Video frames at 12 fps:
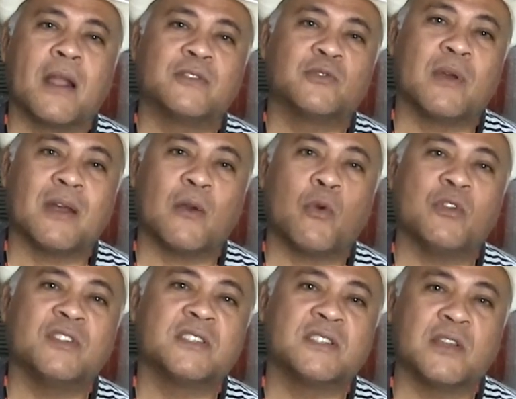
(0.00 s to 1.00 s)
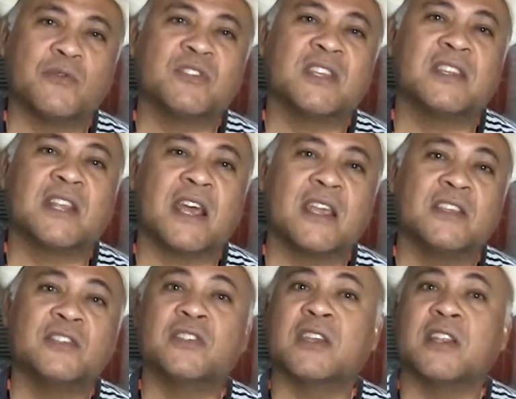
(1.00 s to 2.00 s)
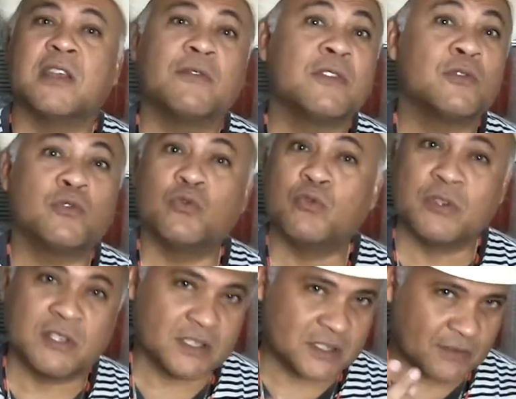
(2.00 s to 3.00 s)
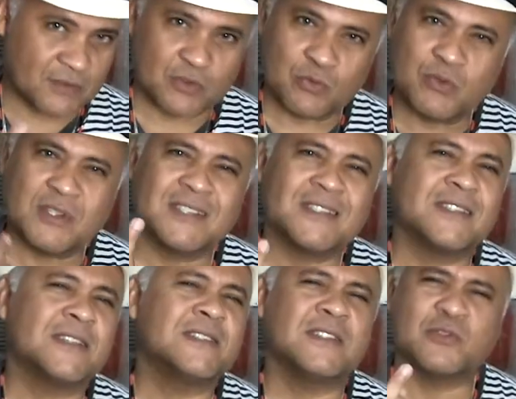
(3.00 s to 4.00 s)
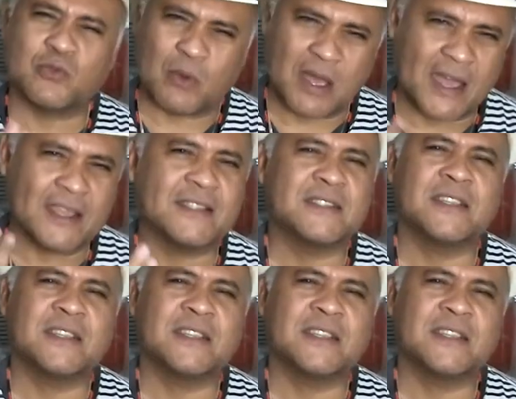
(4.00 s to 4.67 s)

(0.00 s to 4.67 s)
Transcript: sua condição de atrair e de querer aventuras, aventuras sensuais,